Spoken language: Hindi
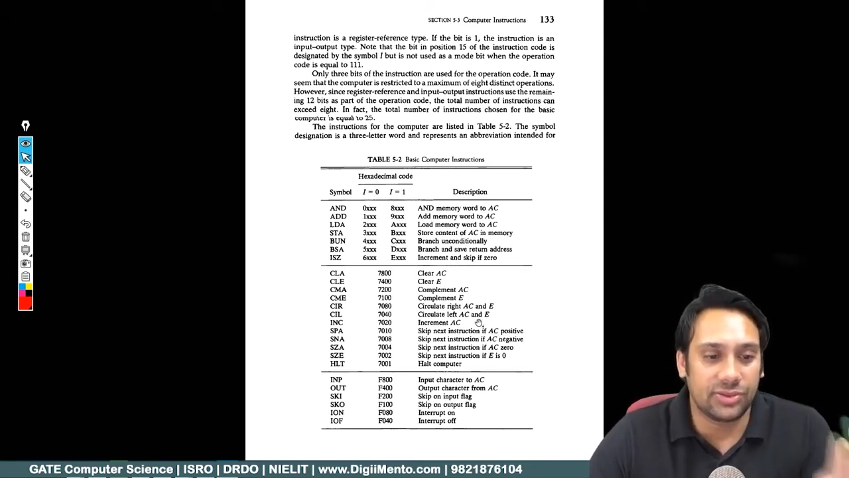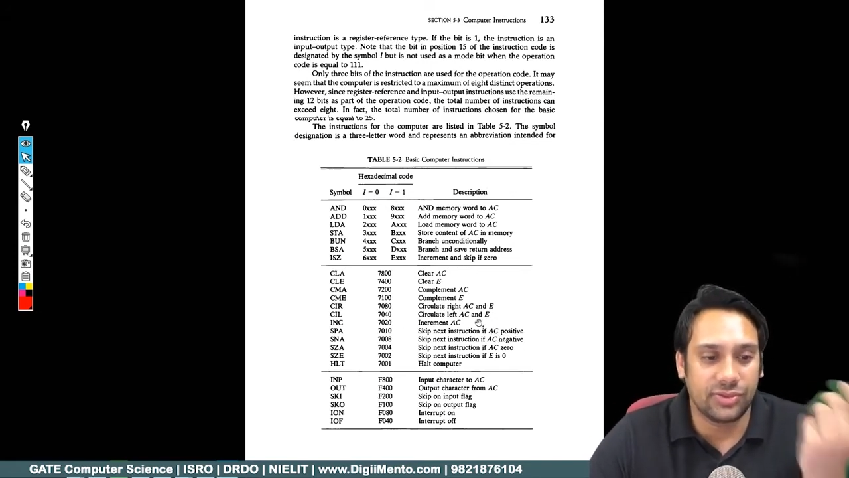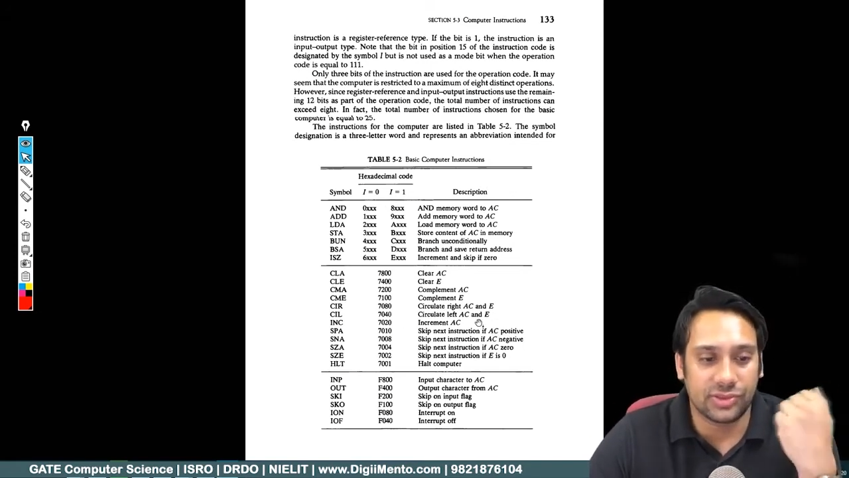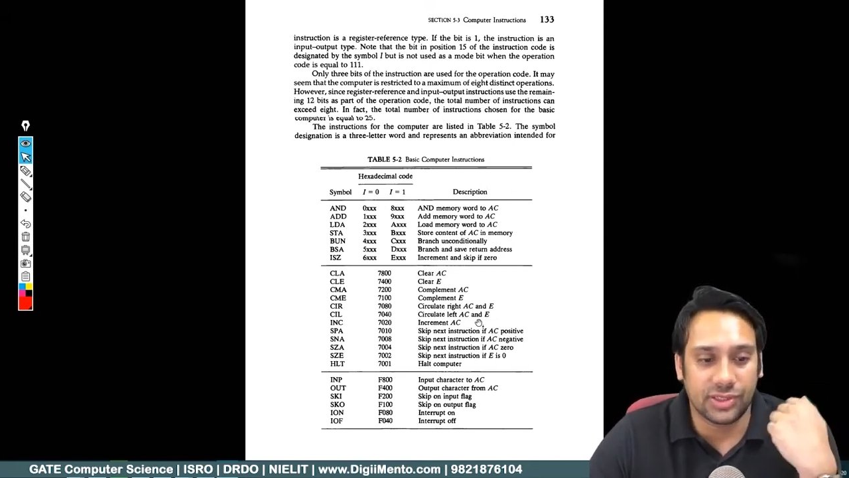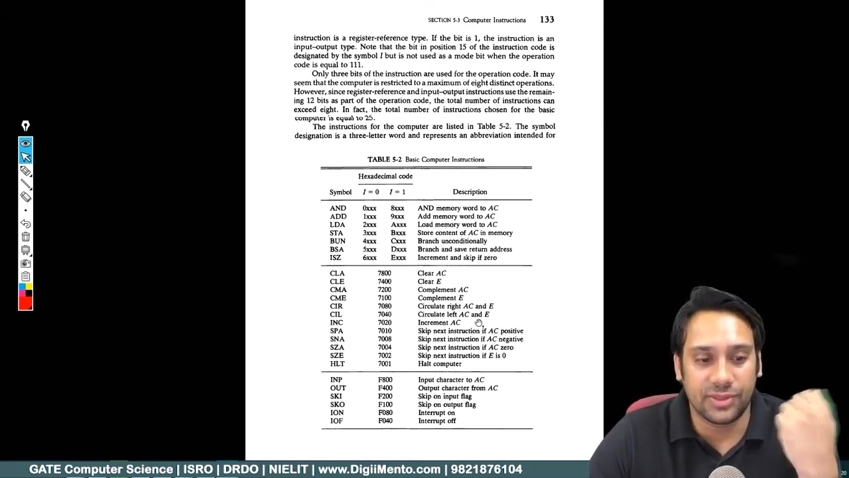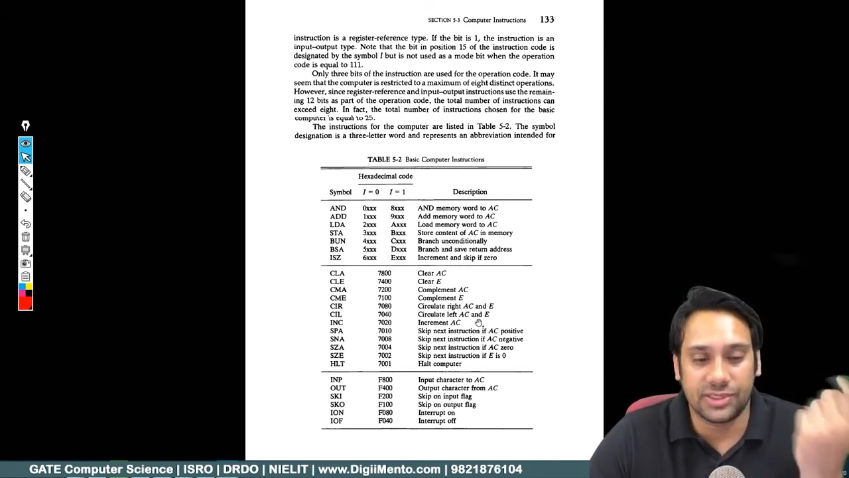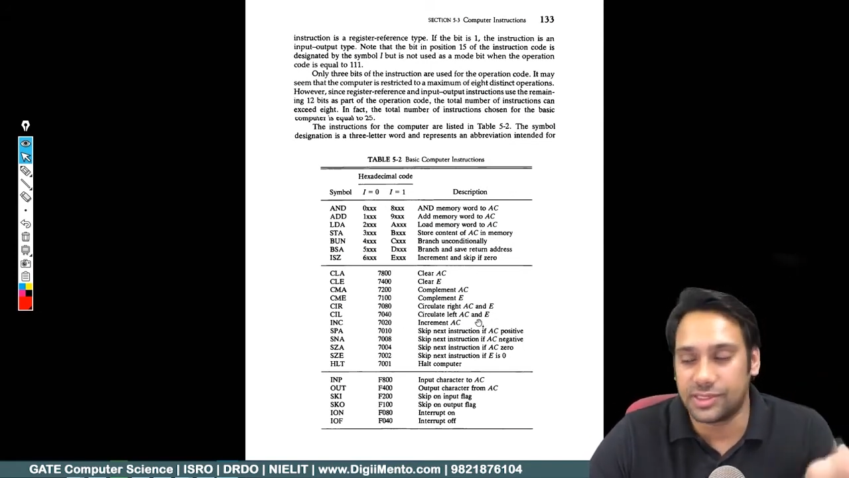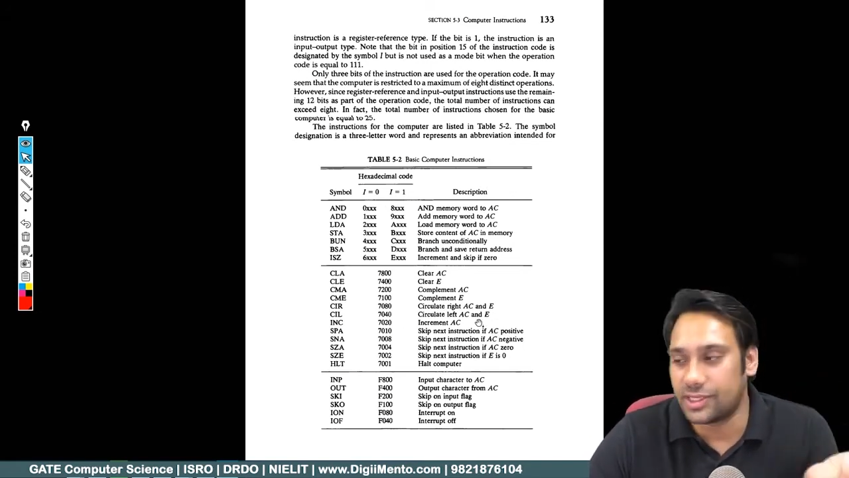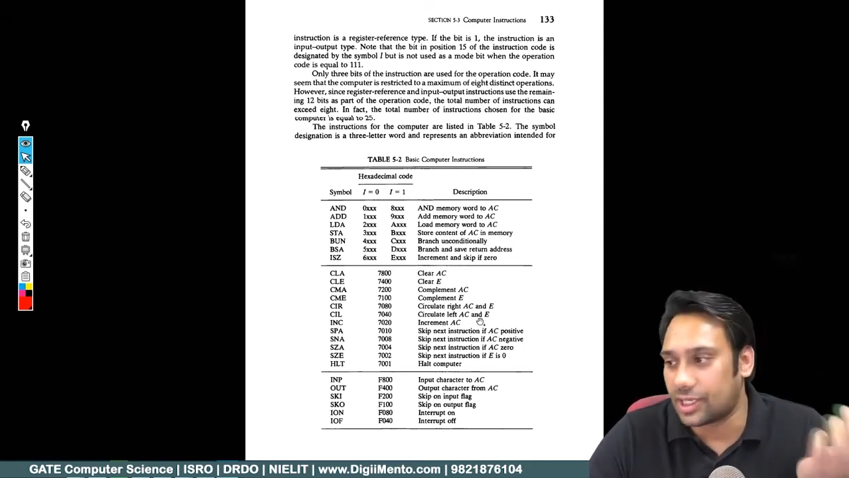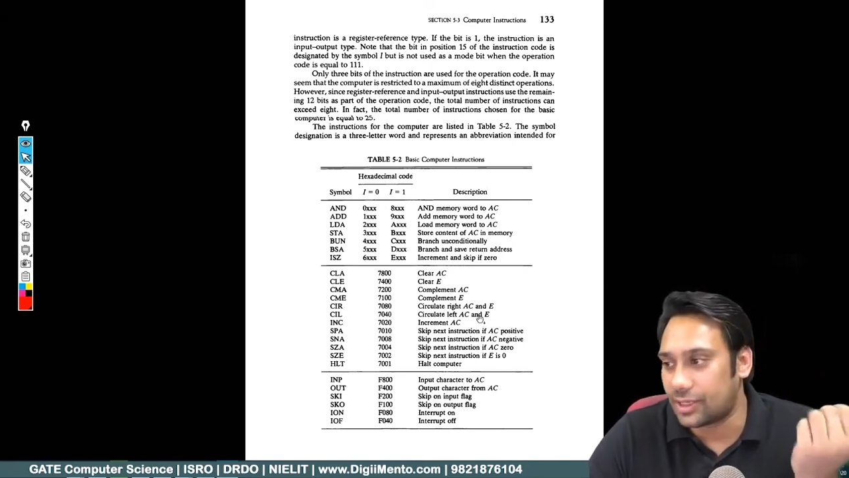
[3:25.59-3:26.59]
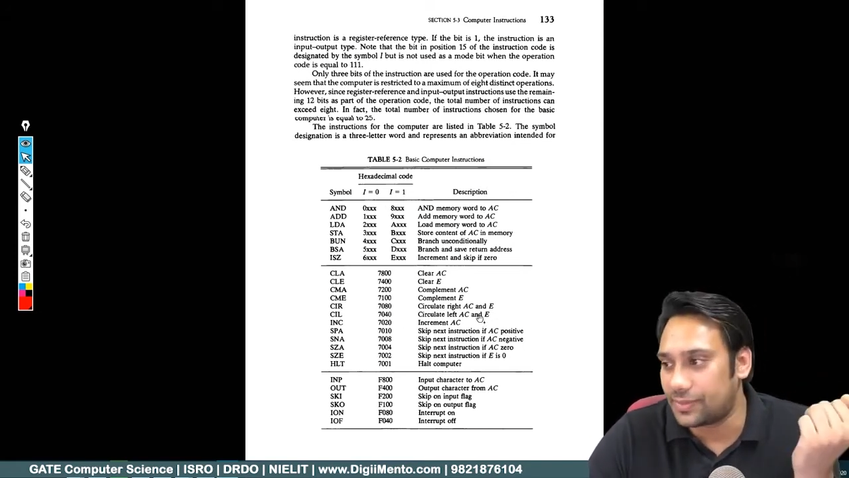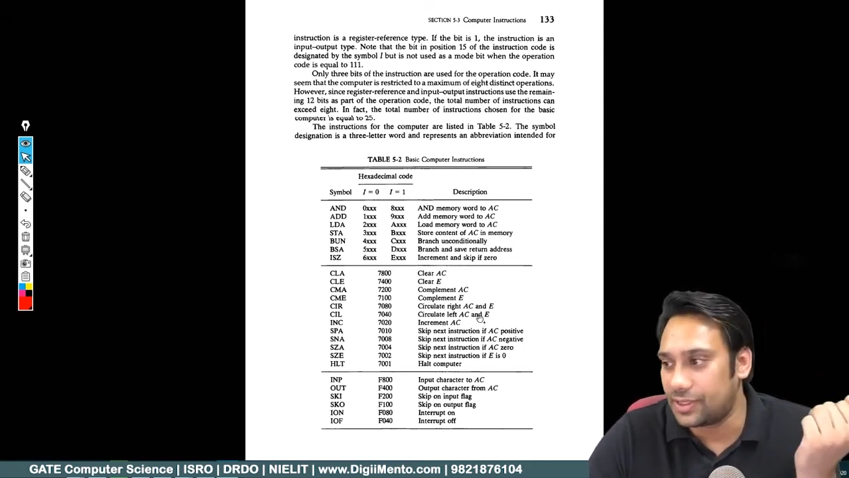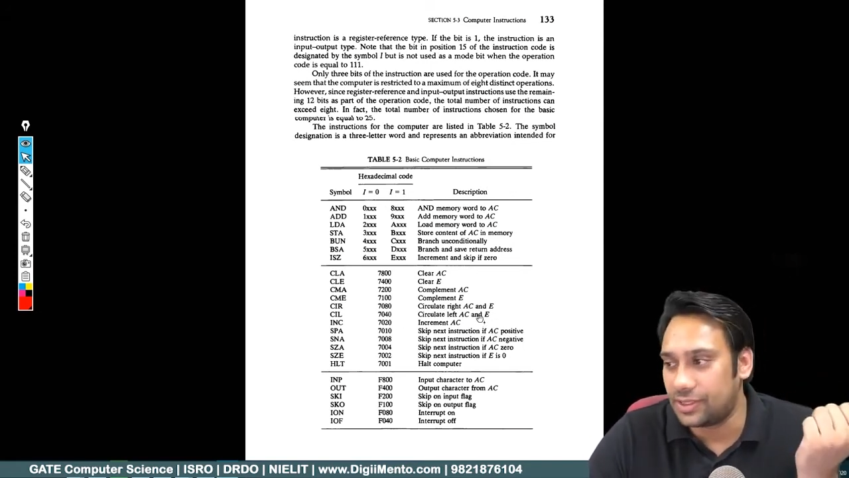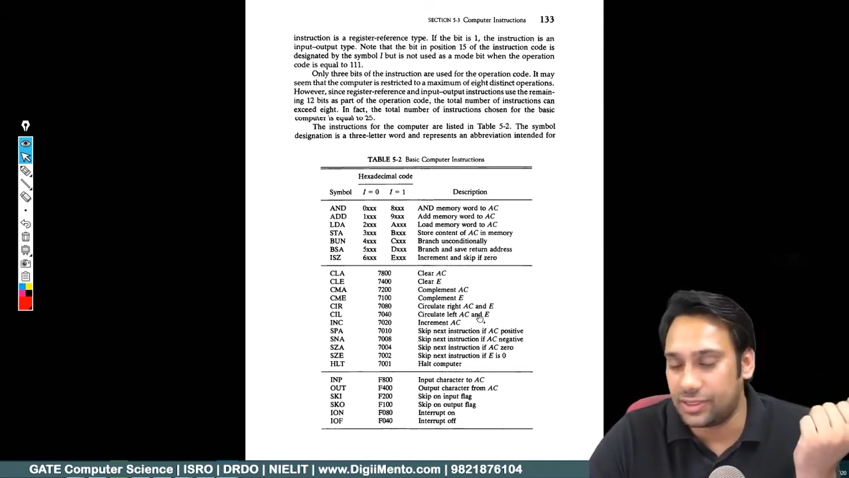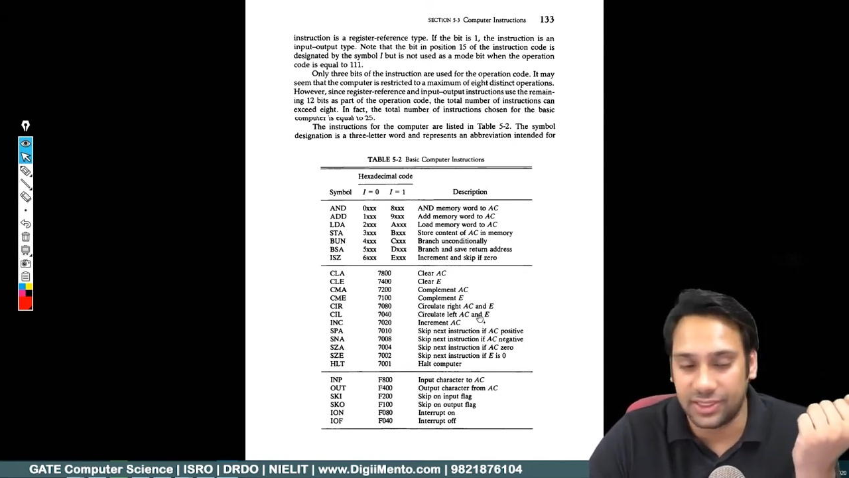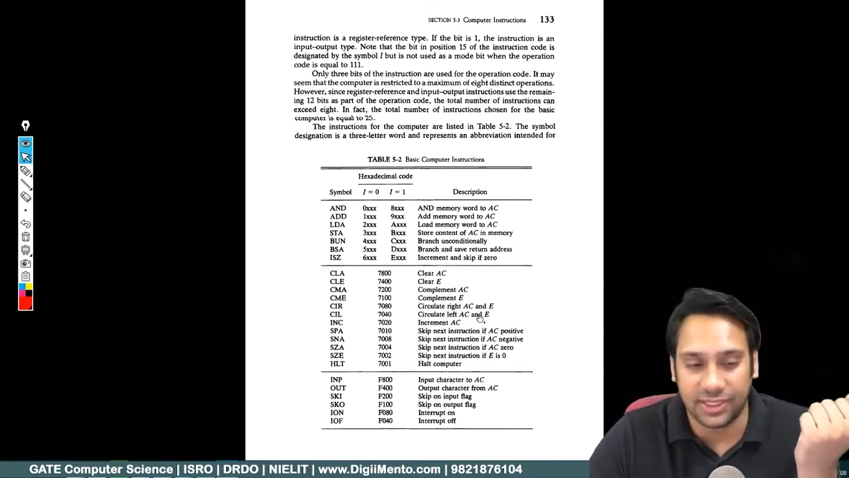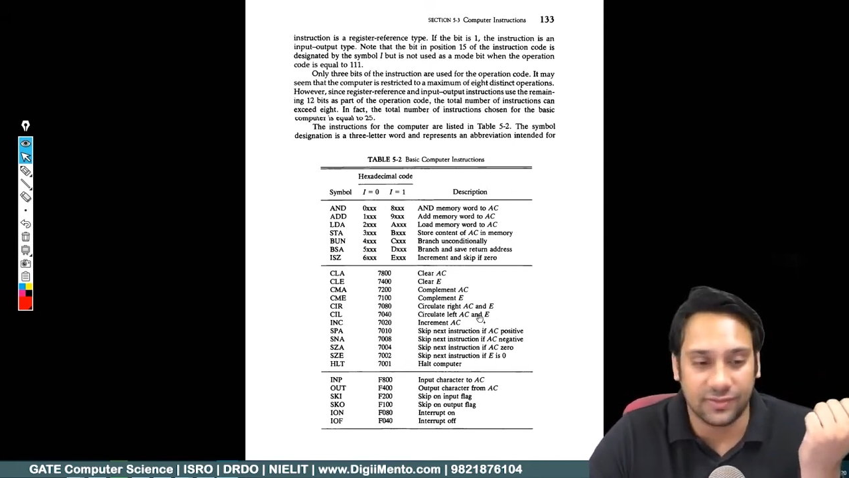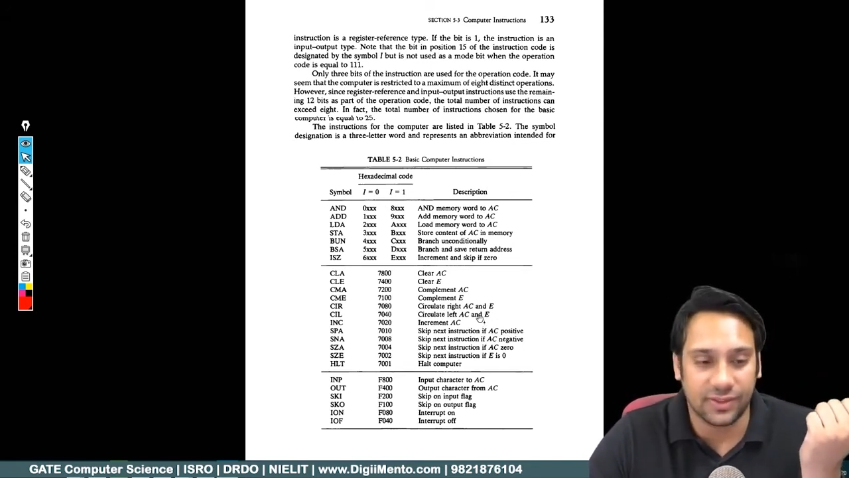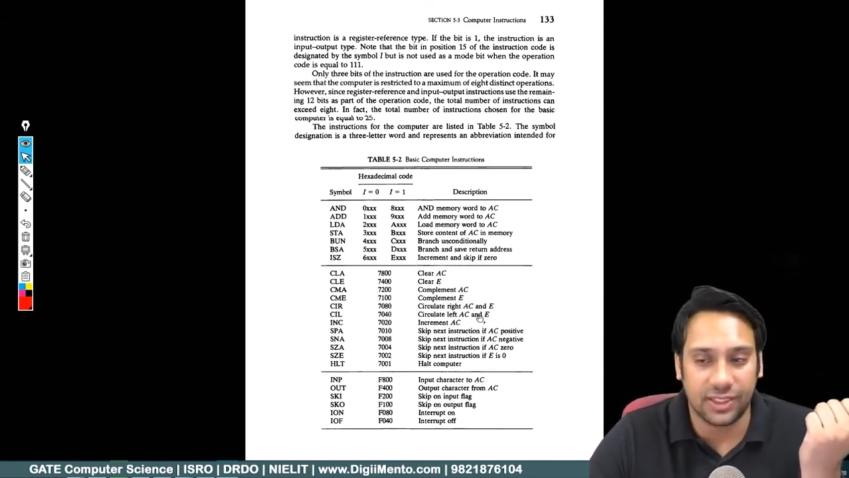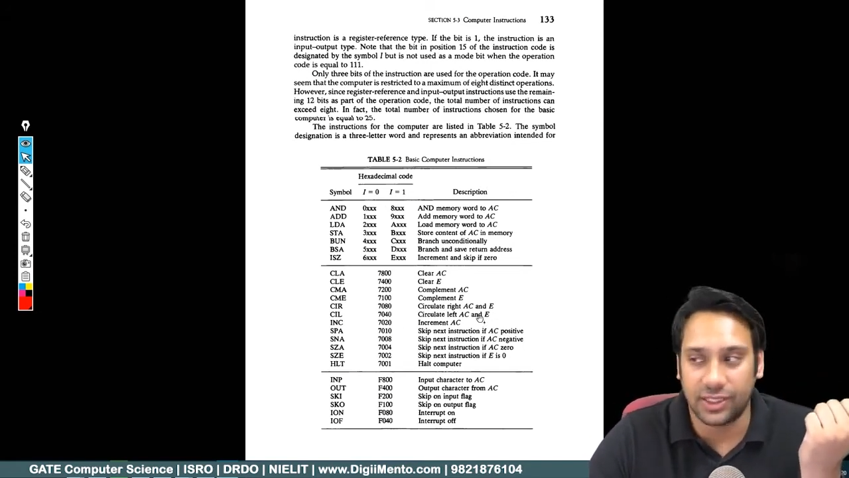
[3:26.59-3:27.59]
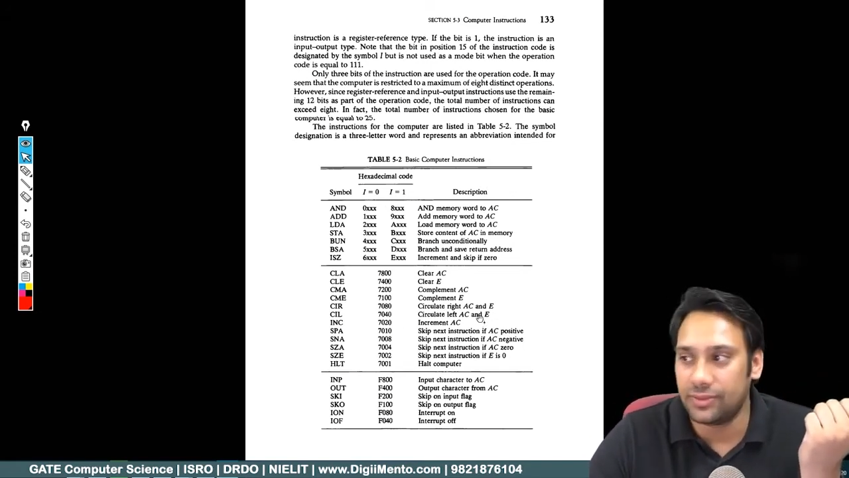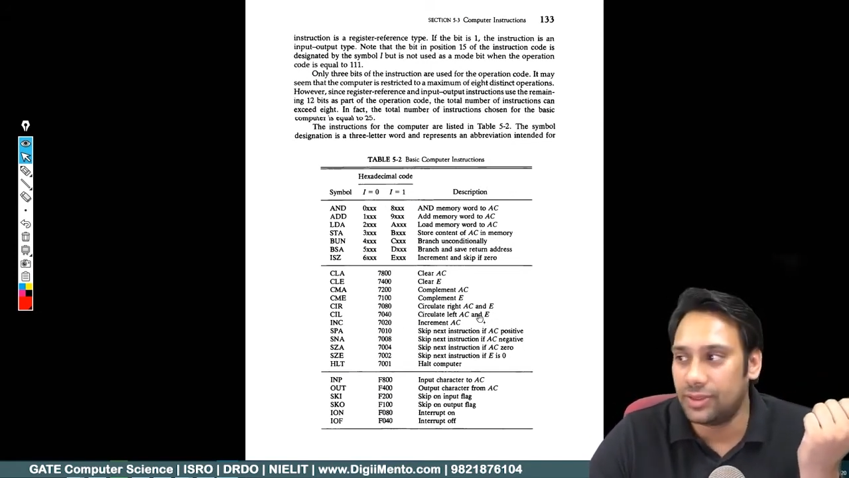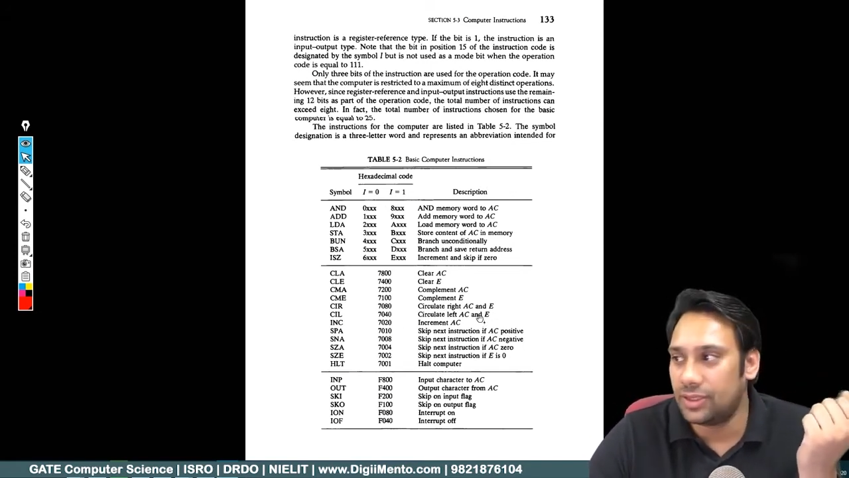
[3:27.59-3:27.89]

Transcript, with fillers: तो वो सभी चीज़ें यहाँ पर गिवन है